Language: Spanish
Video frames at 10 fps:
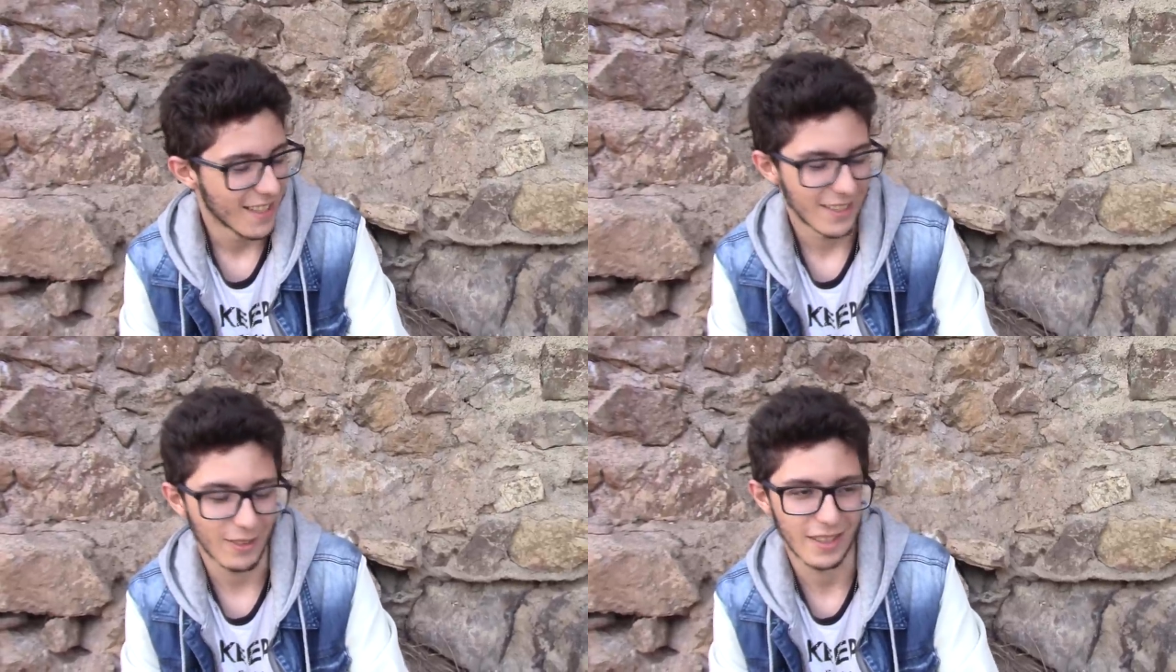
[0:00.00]

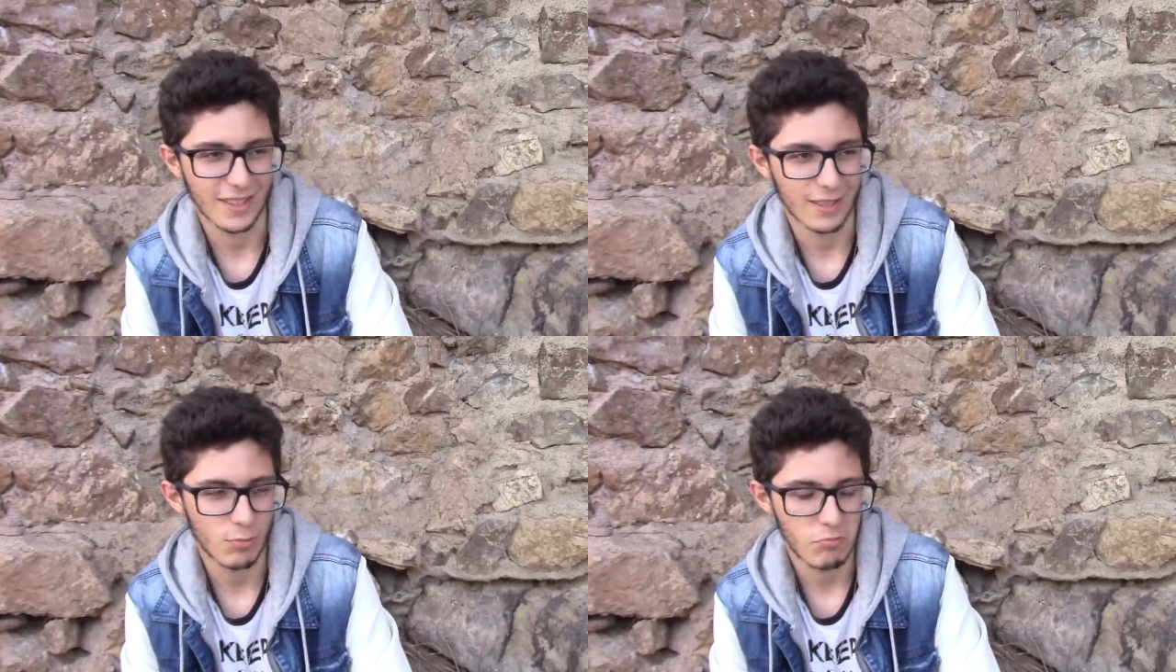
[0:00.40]

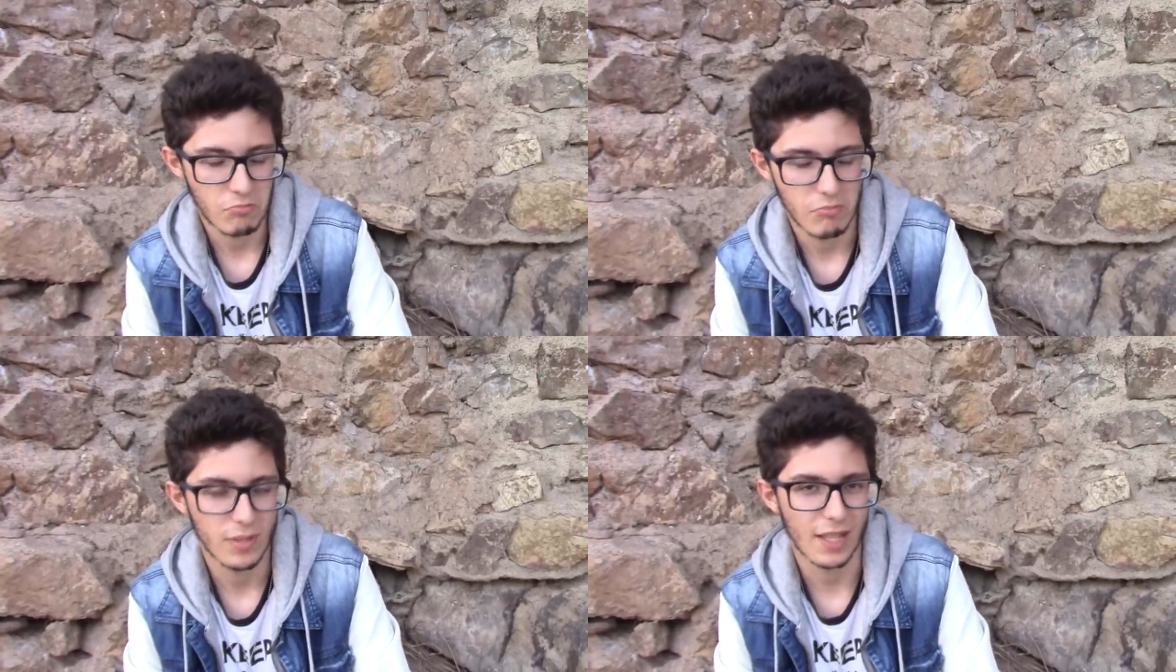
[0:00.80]
Entonces,
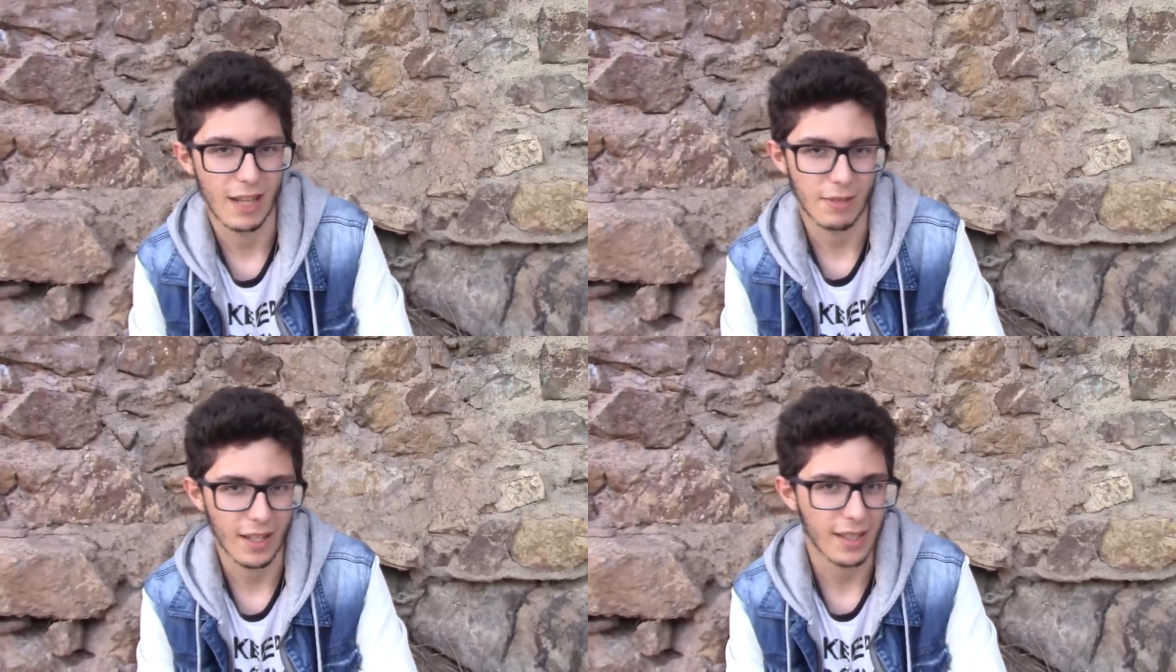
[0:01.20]

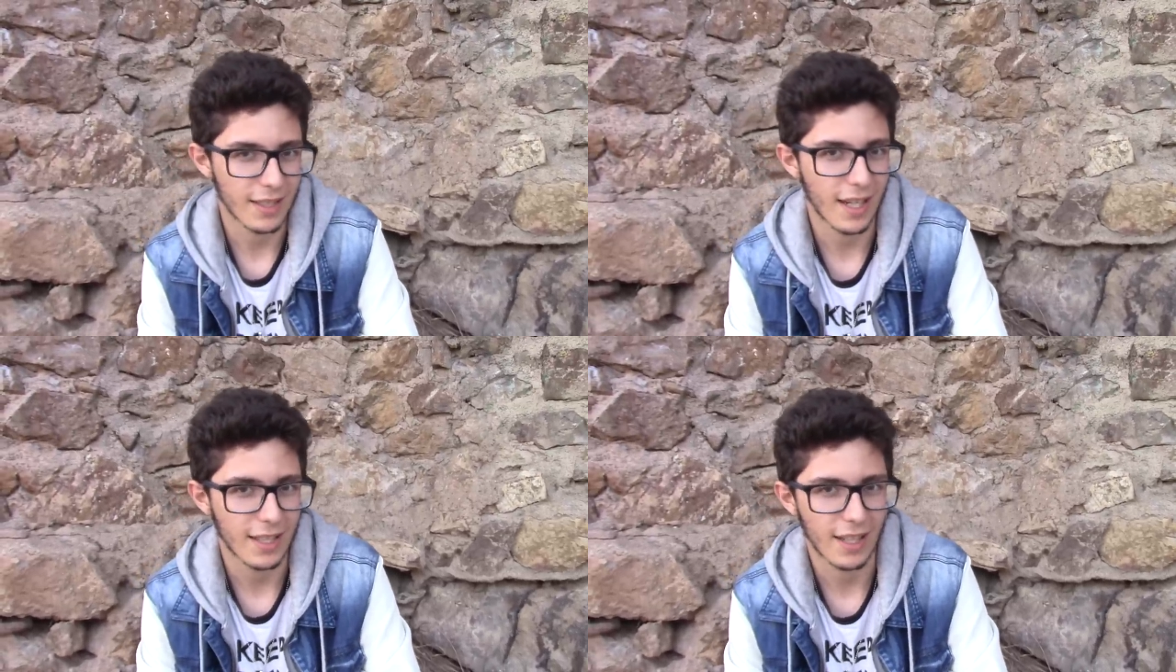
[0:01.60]
la verdad es
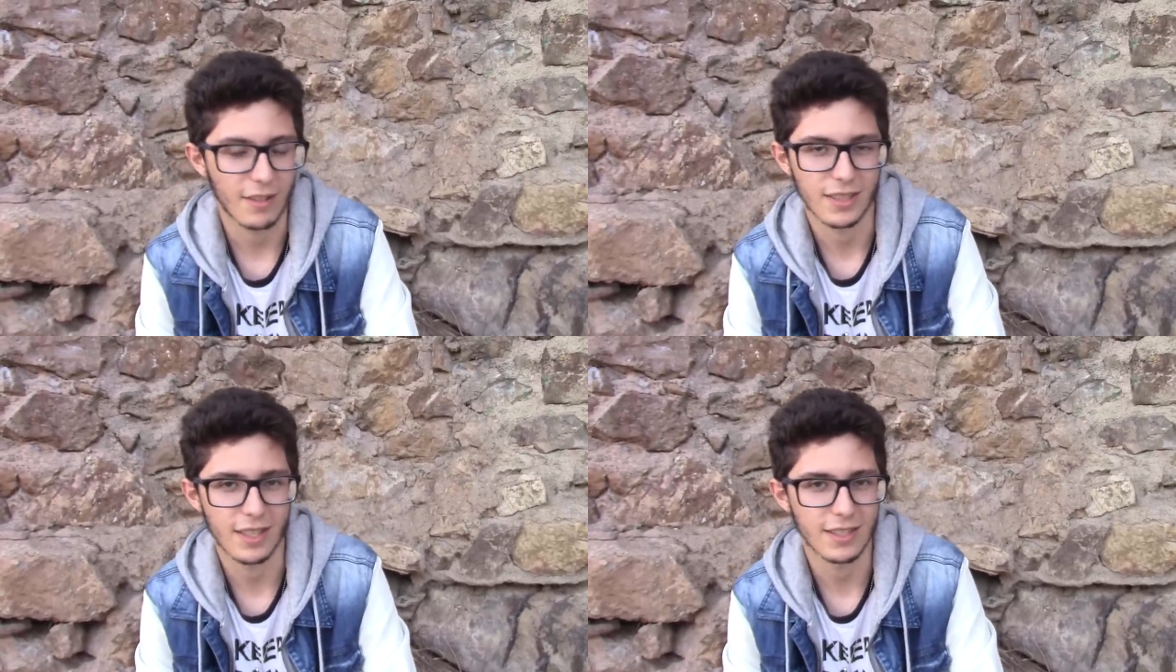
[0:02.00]
que las
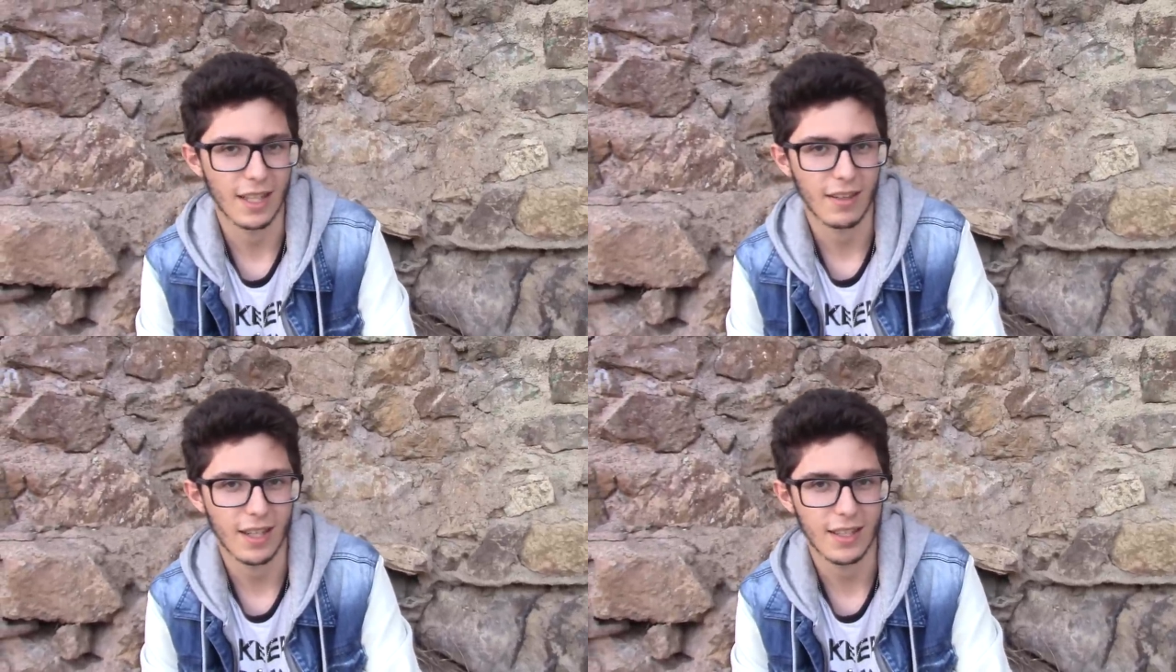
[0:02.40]
relaciones a
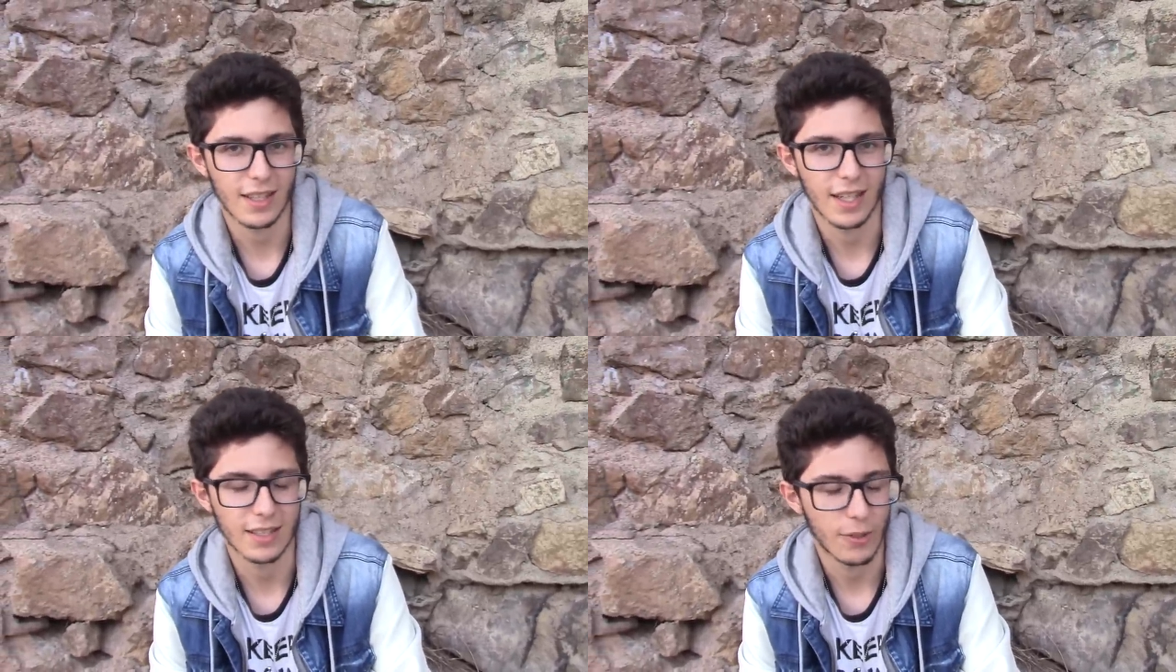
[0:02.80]
distancia
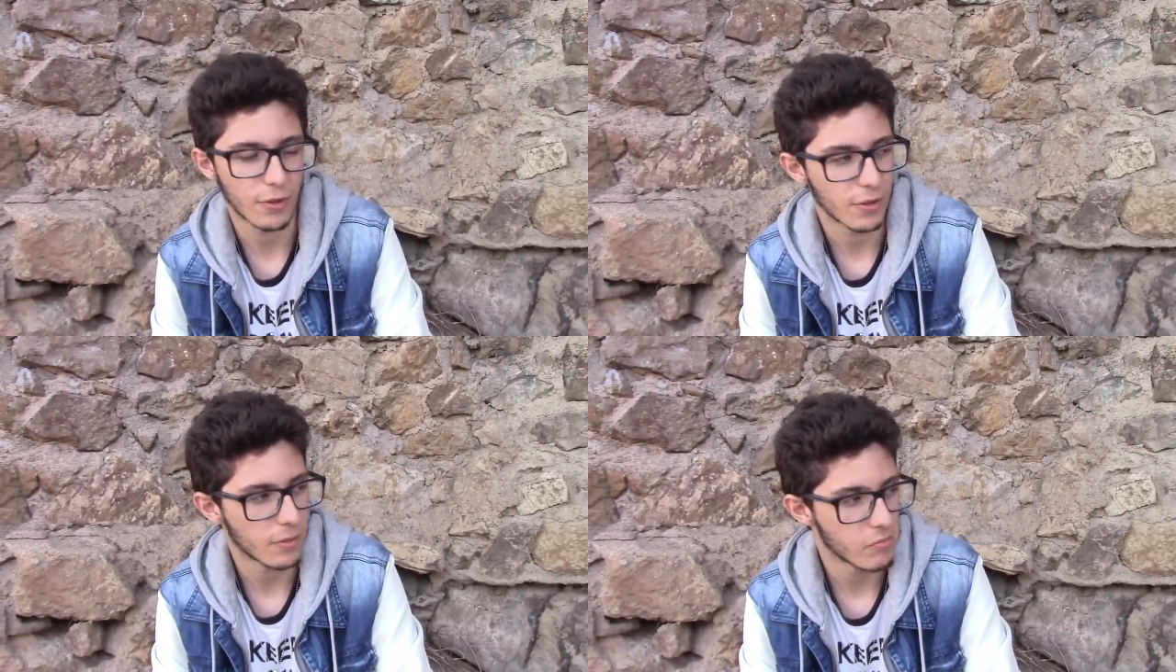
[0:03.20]
las
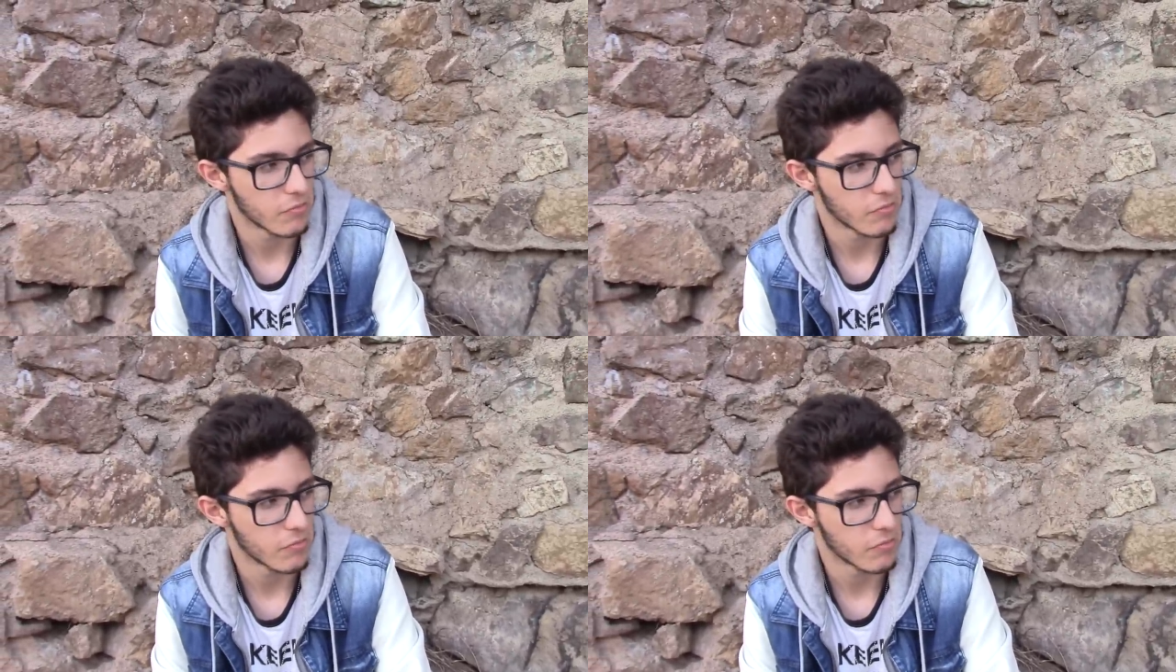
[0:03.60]
llevo